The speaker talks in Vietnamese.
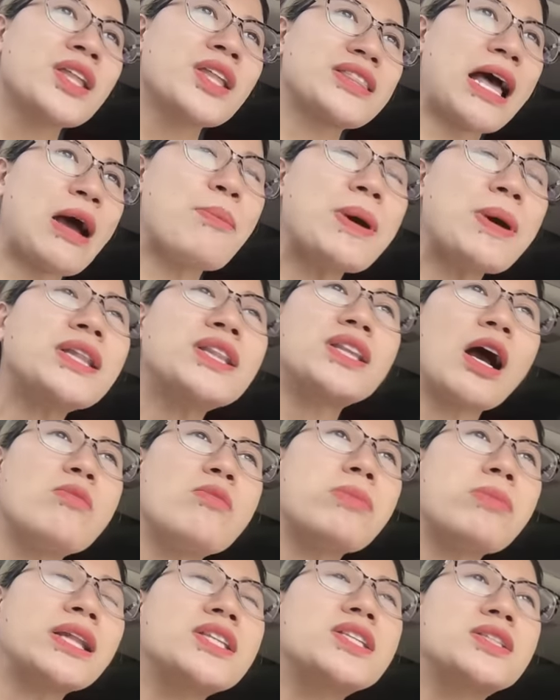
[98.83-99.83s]
Tao mất cái
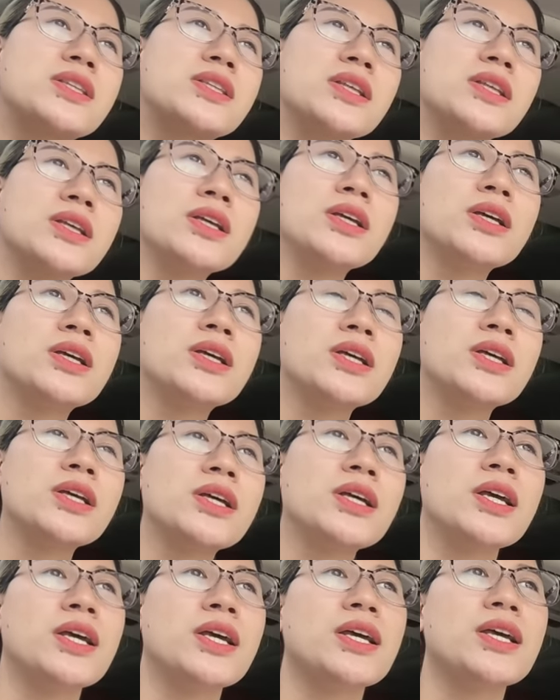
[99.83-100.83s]
công mất... Vì nó ở Bình Định
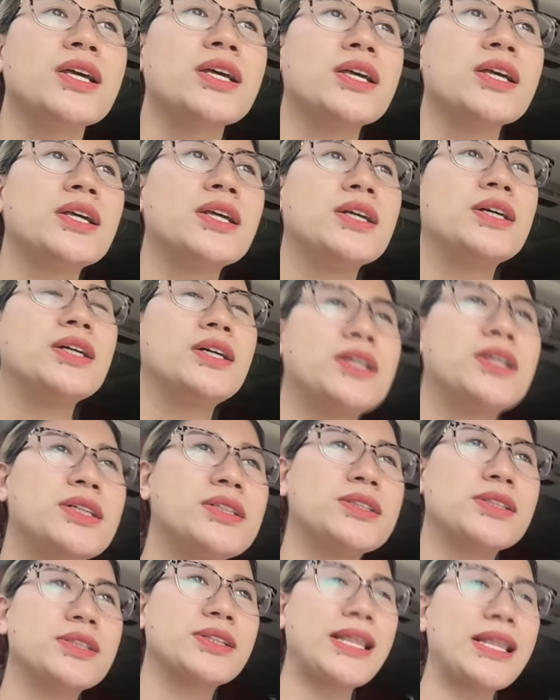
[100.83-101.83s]
ship em có ấy đâu.
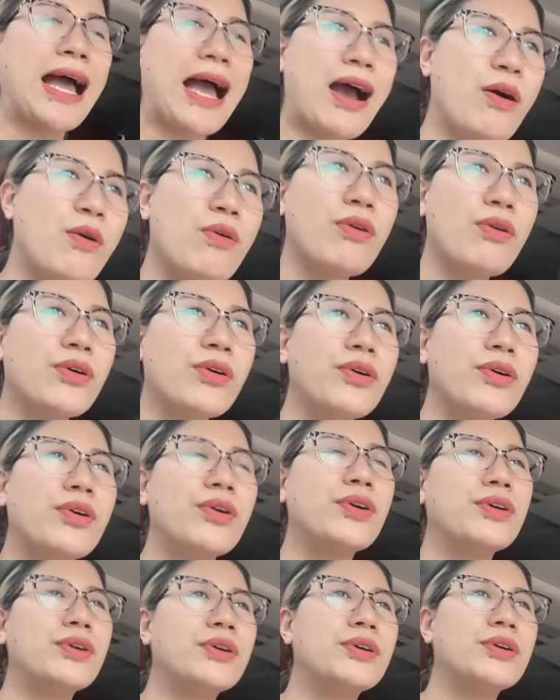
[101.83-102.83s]
Tao trong...
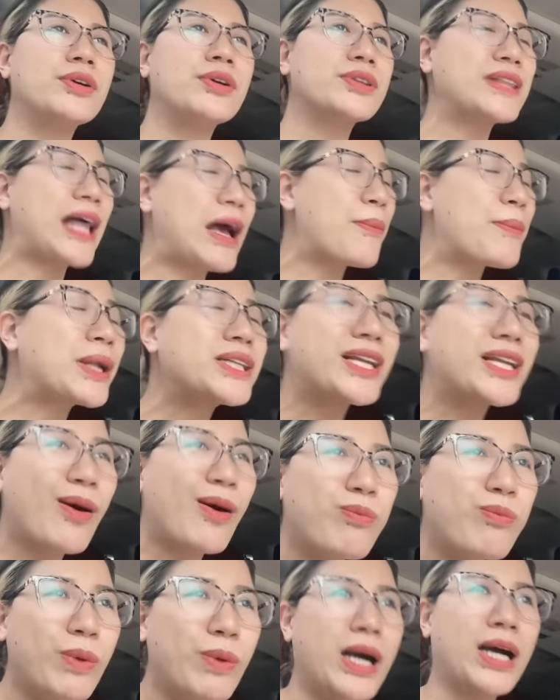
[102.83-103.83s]
Tao mất
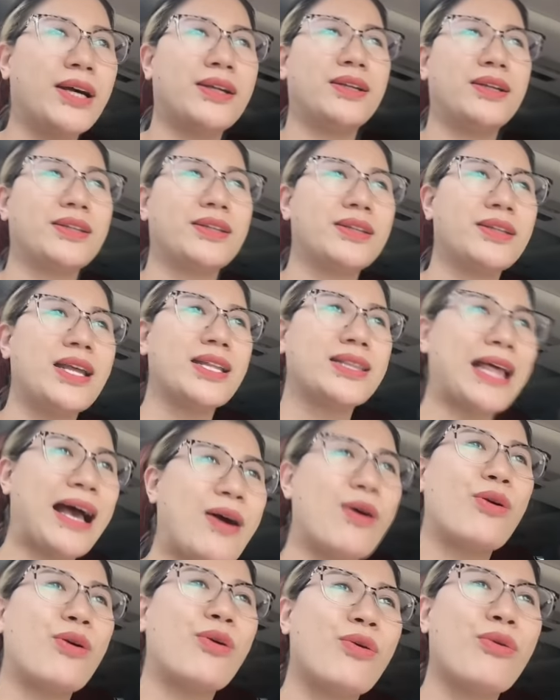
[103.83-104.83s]
công á, để
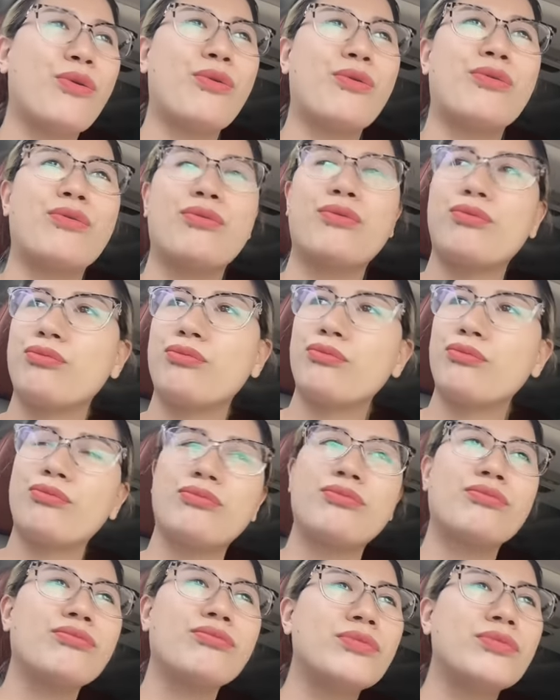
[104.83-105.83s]
tao
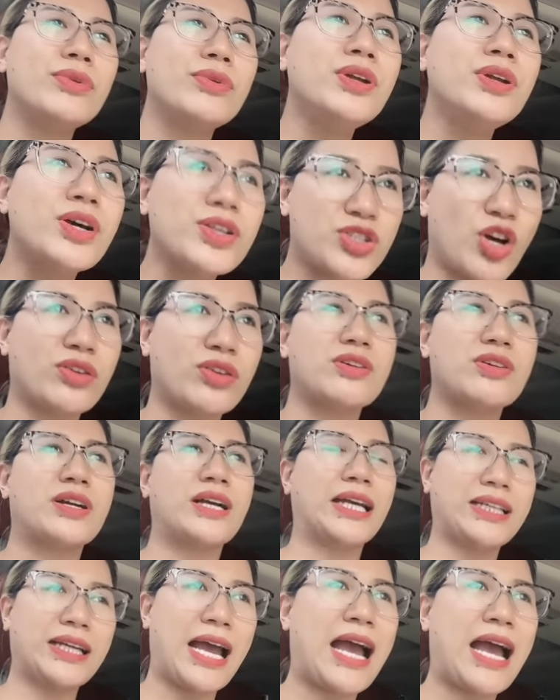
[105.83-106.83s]
lựa chọn được
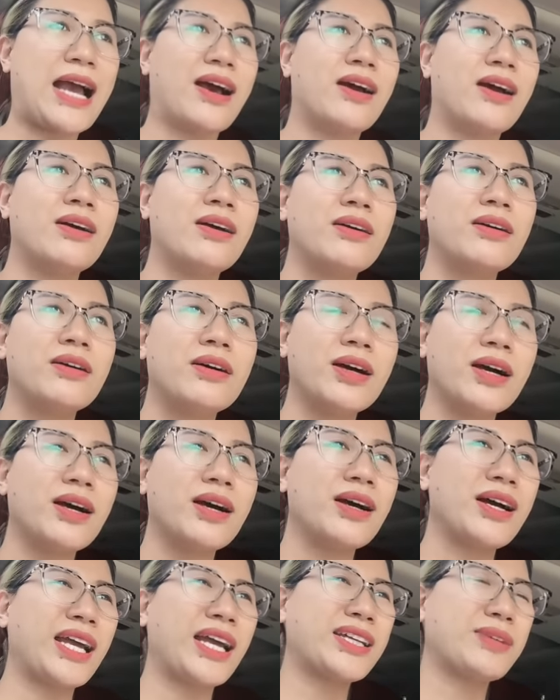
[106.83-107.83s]
khách hàng.
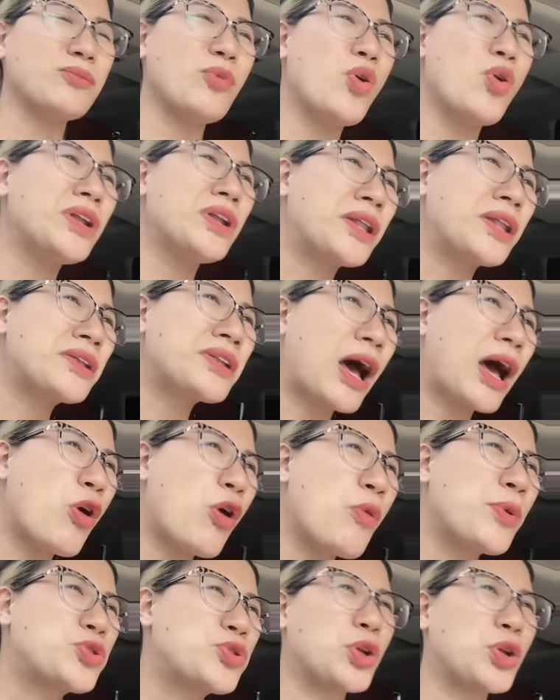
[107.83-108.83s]
Khách mua lần
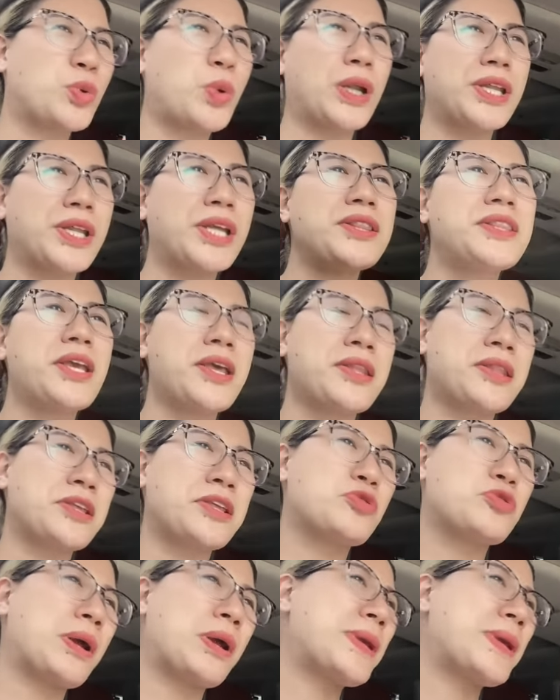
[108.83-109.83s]
đầu mà chuyển khoản hết tiền là
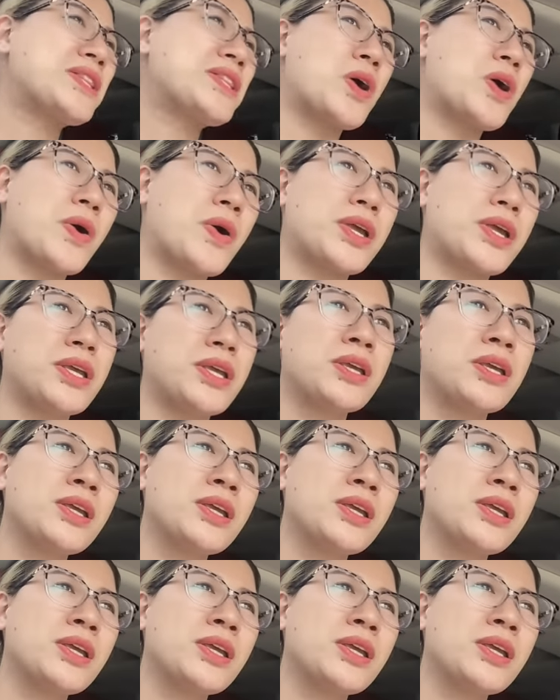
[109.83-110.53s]
chúng mày biết rồi.